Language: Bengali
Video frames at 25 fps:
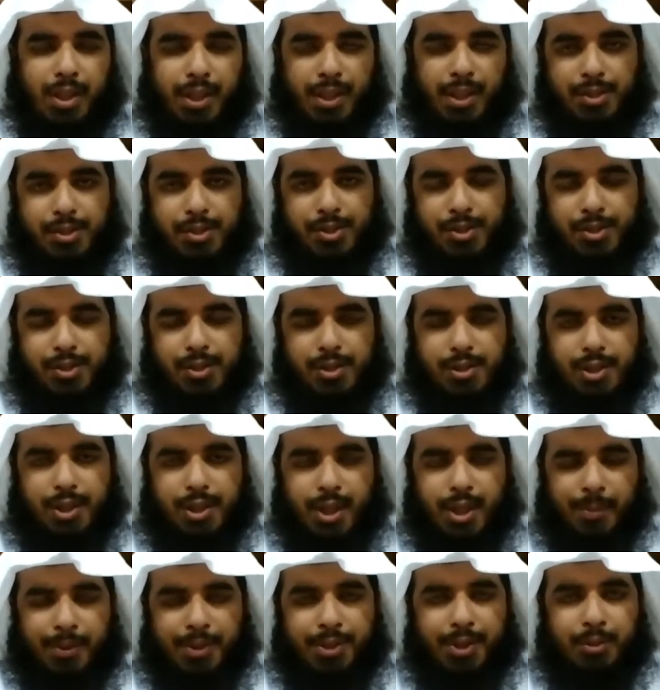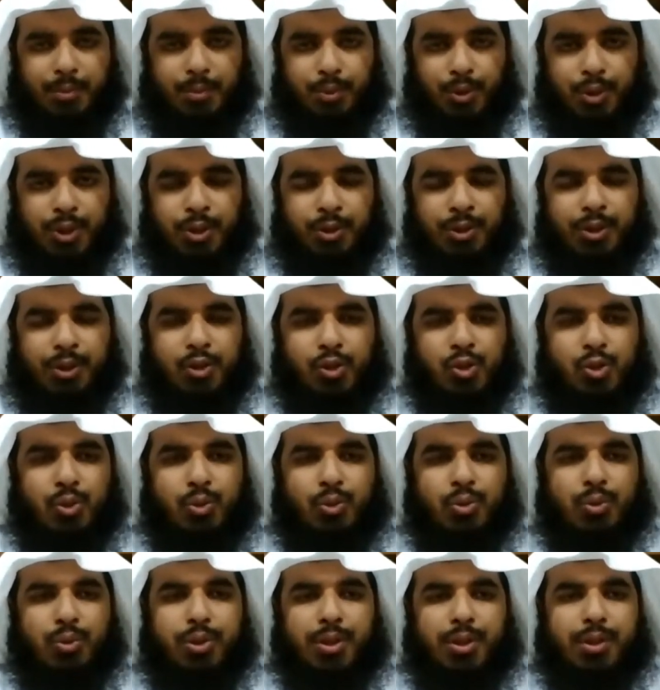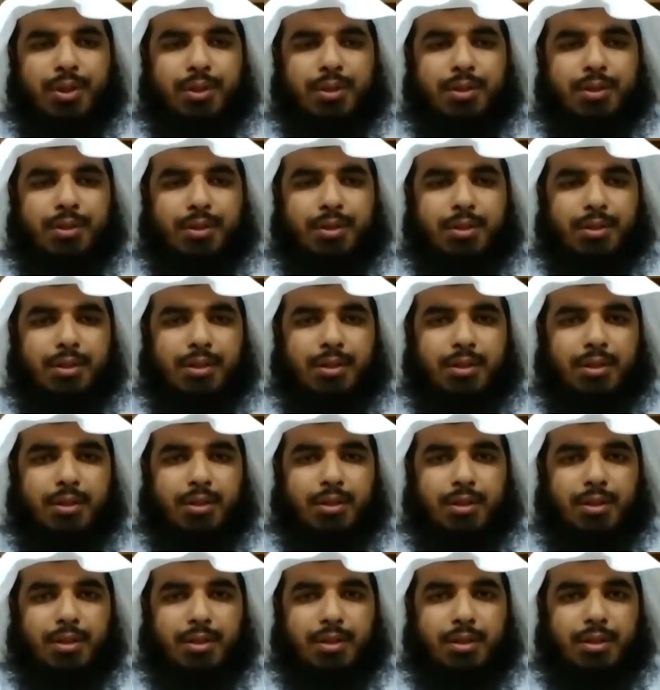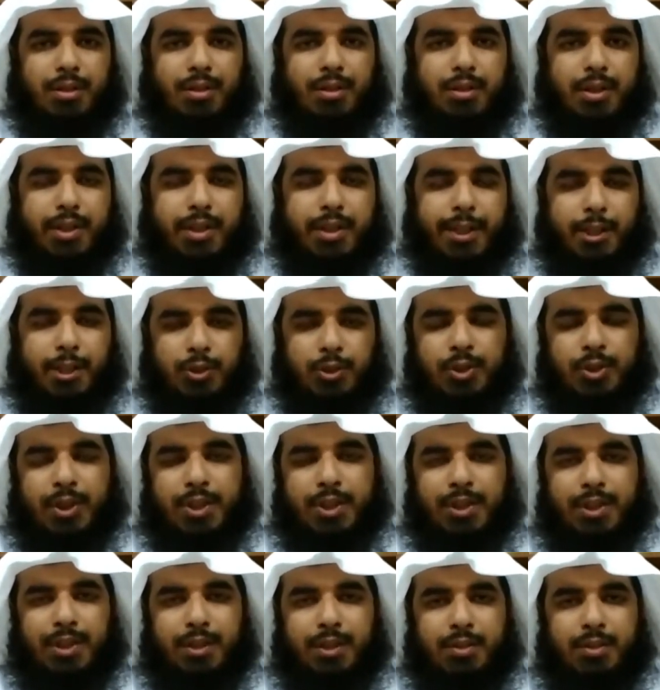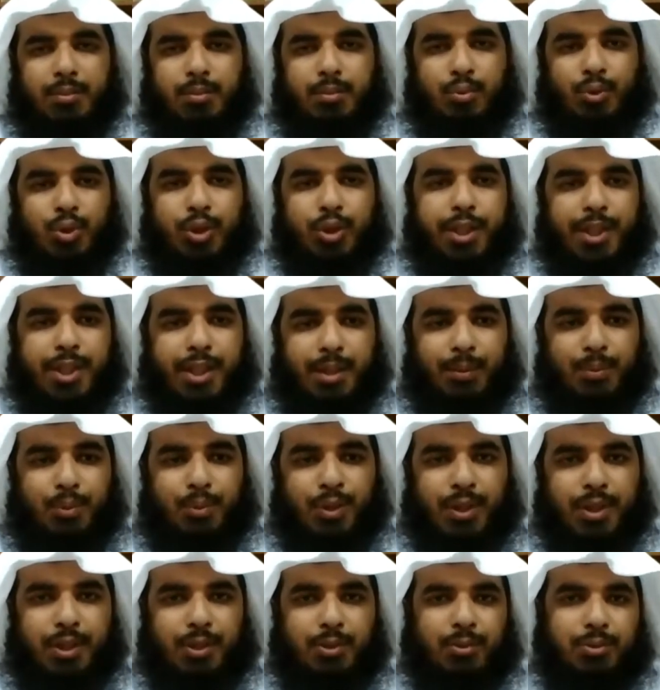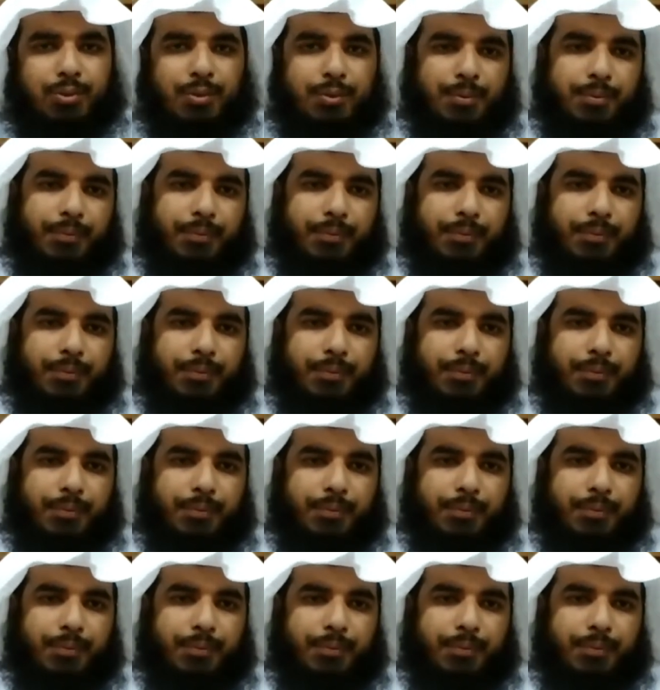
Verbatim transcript: আজ আমাদের মধ্যে কিছু লোক এ কথাটি মুখে না বললেও